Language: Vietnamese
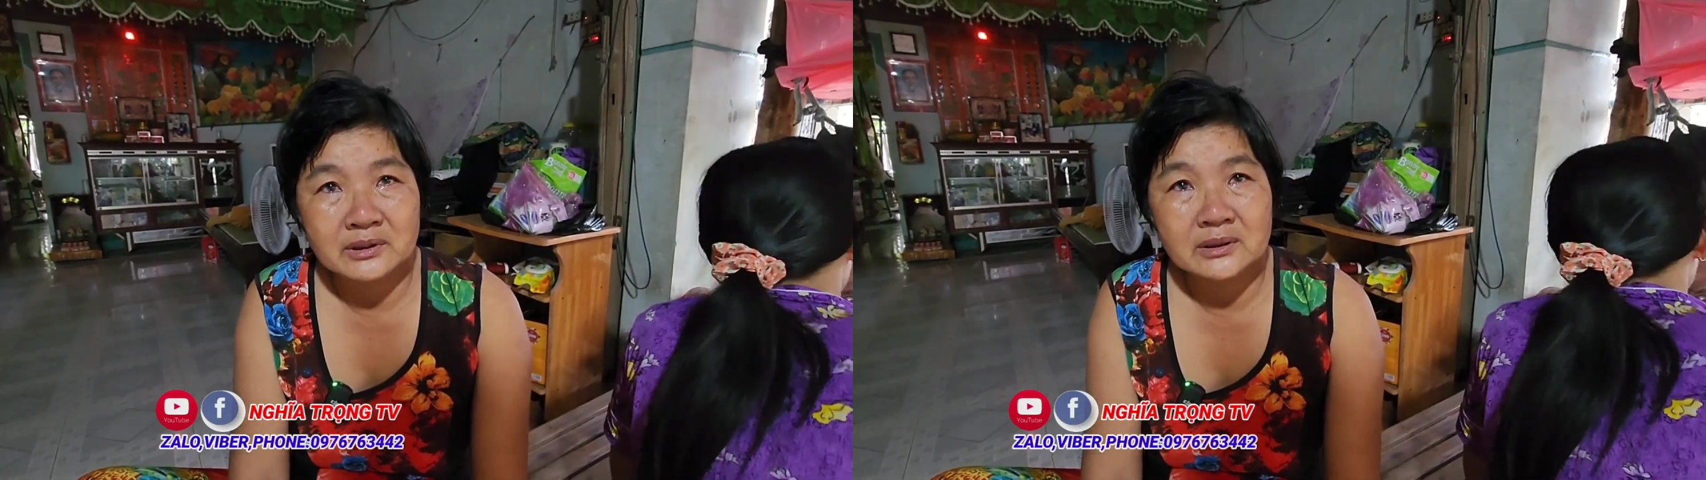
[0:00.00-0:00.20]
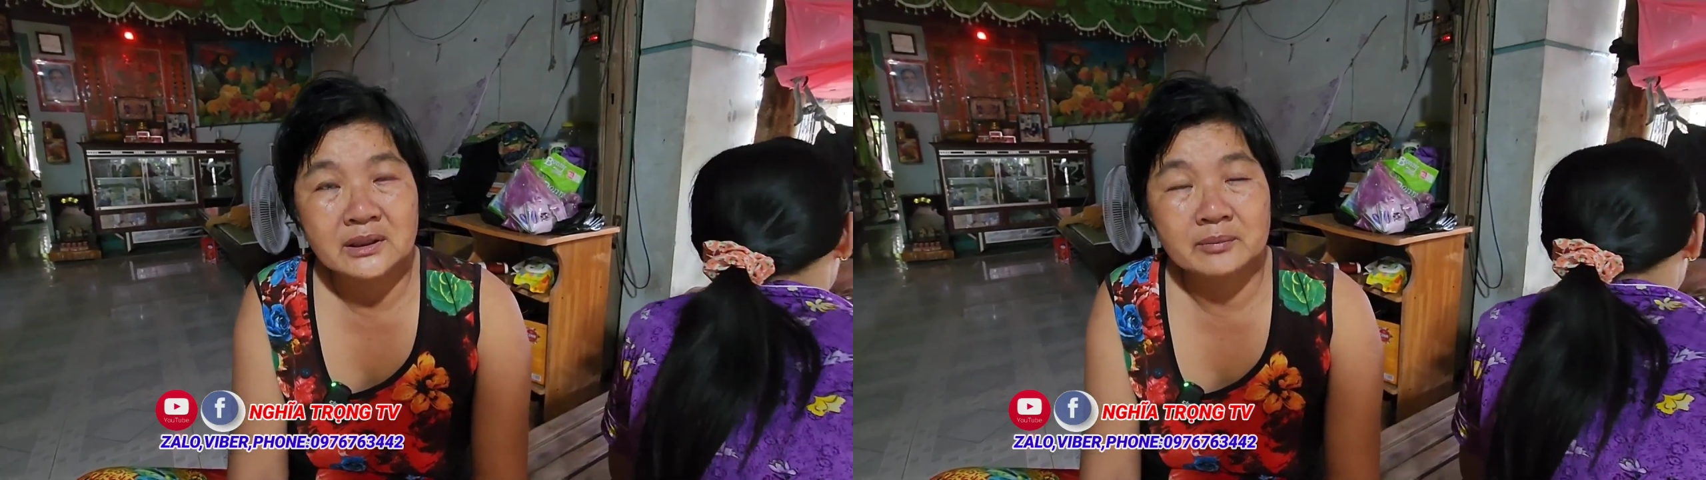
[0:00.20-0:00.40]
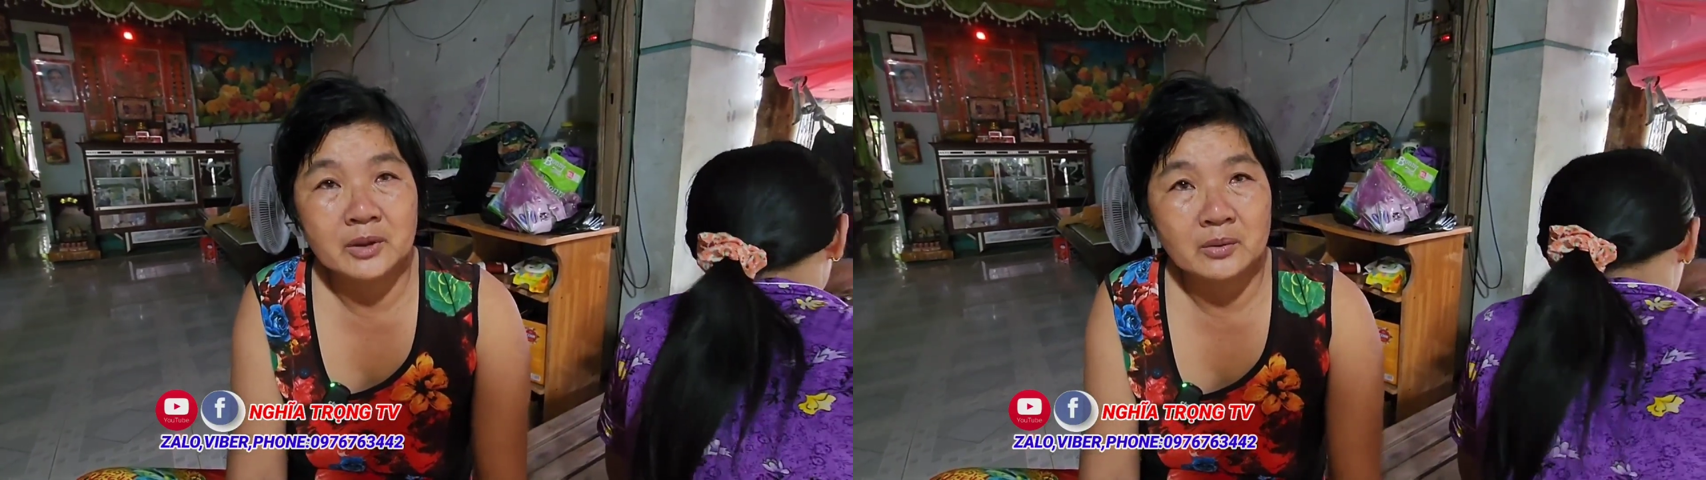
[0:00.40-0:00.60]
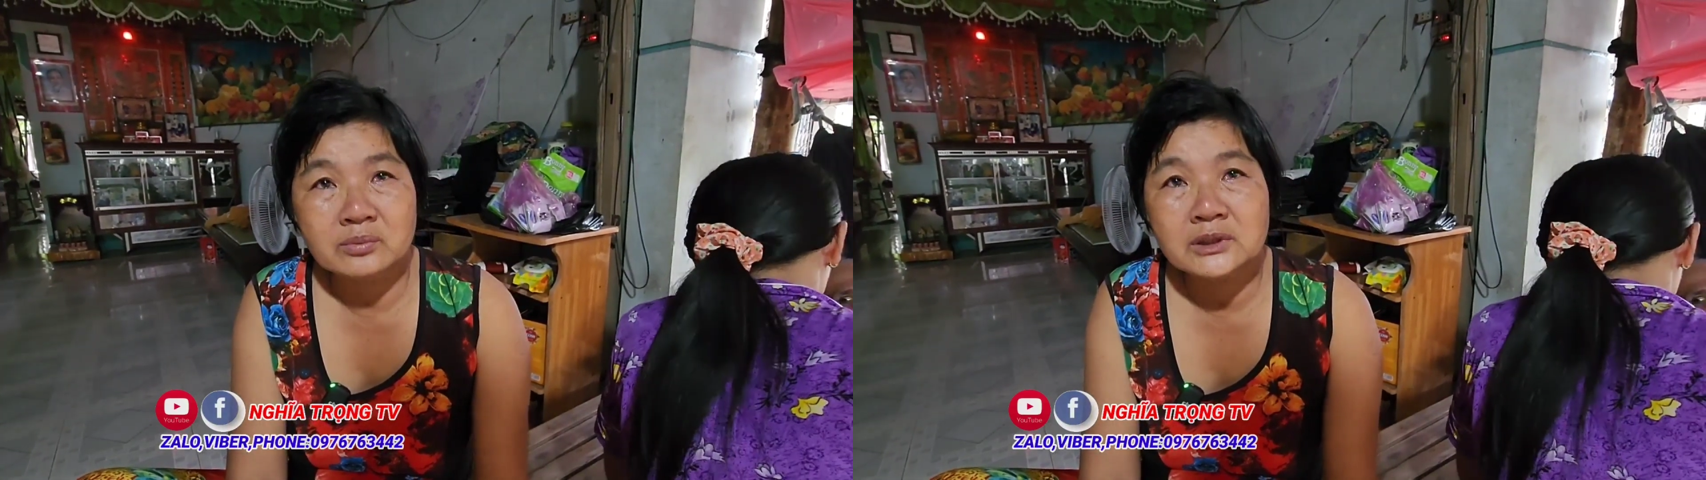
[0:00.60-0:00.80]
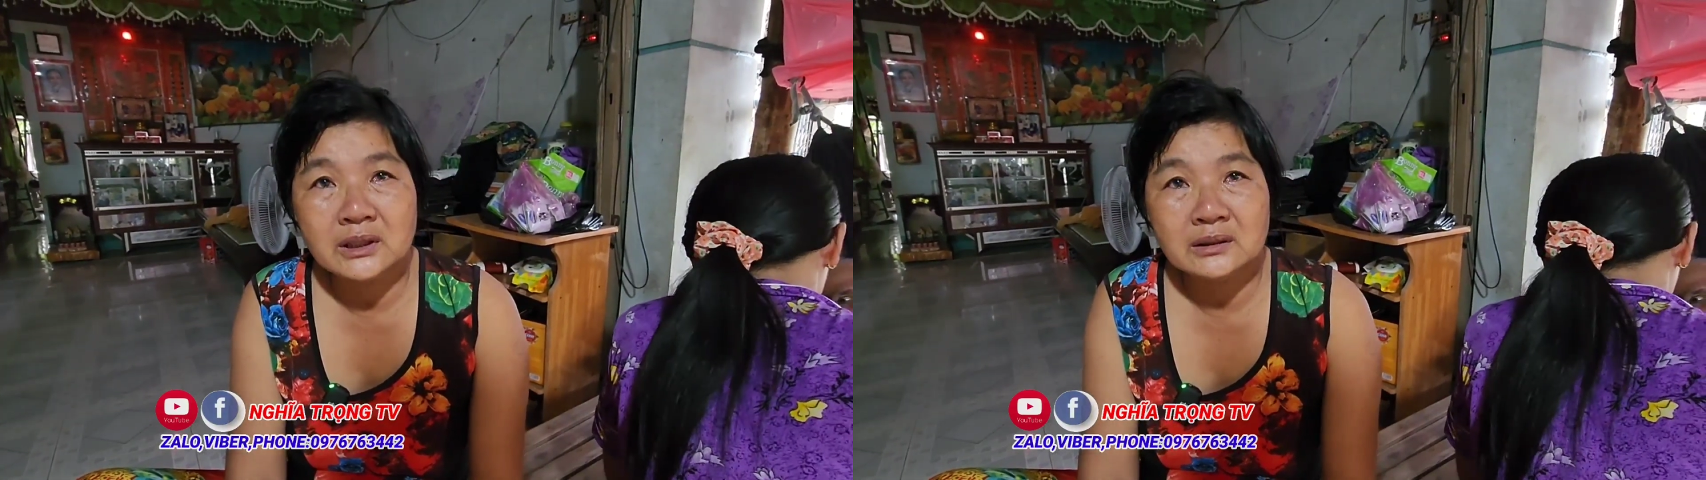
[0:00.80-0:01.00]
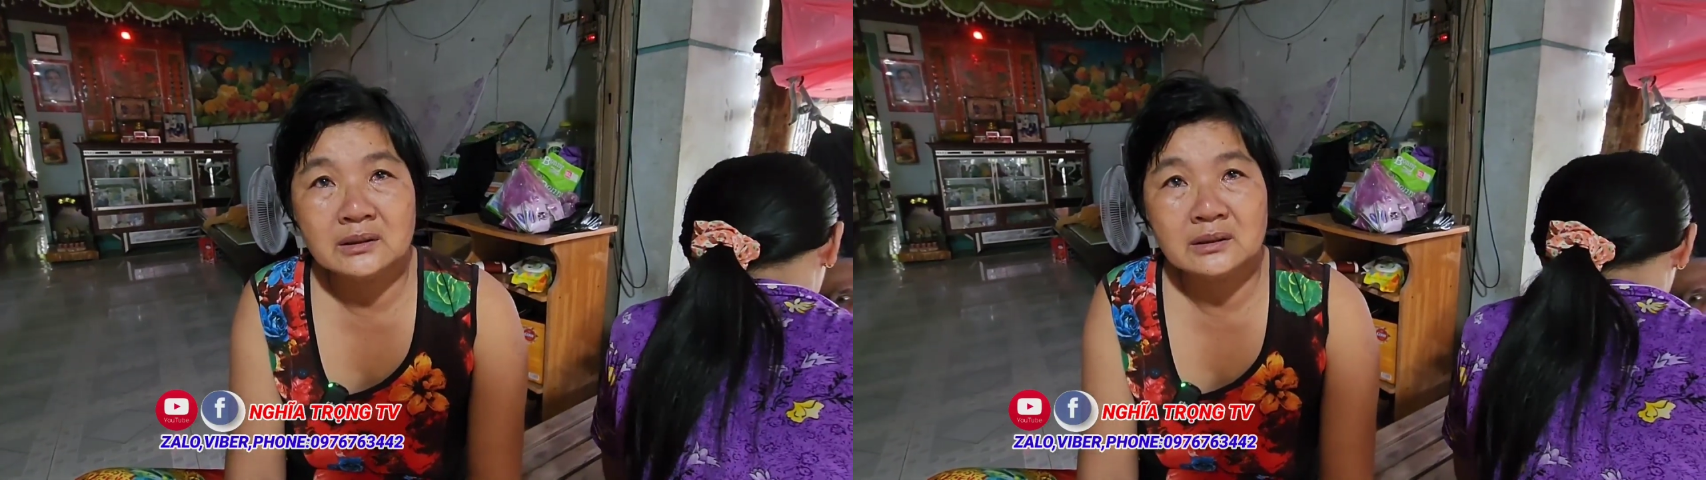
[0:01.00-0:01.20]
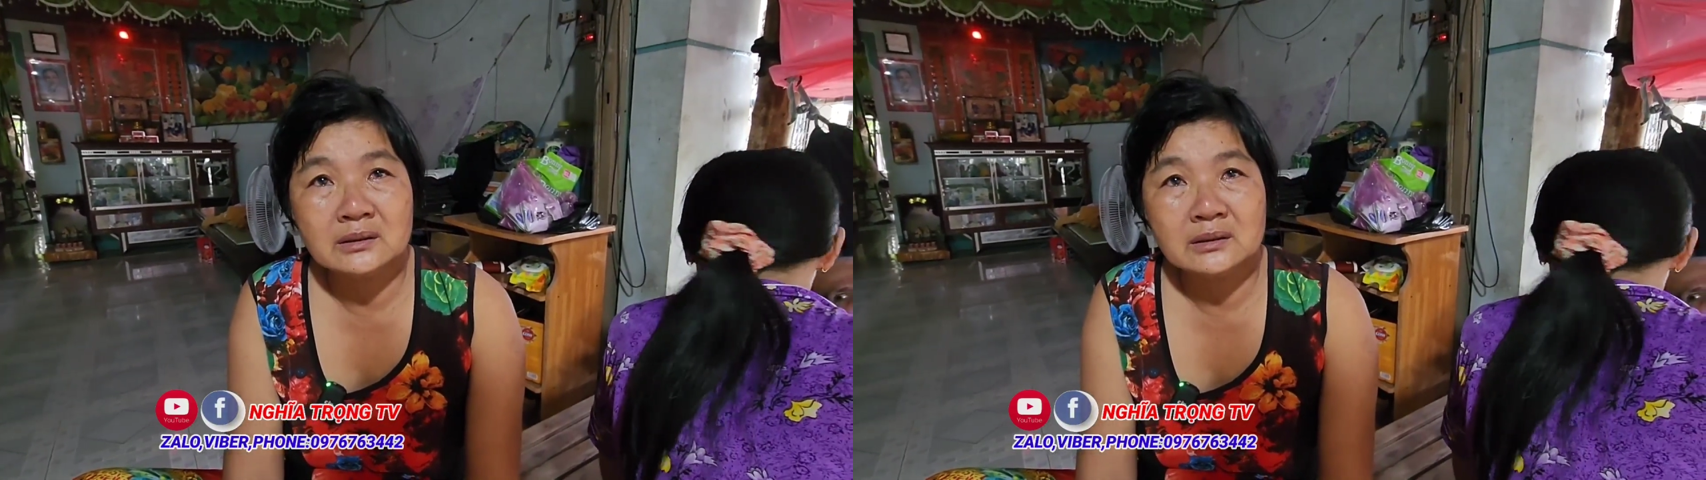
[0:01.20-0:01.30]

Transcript: chưa về mà cũng sinh nữa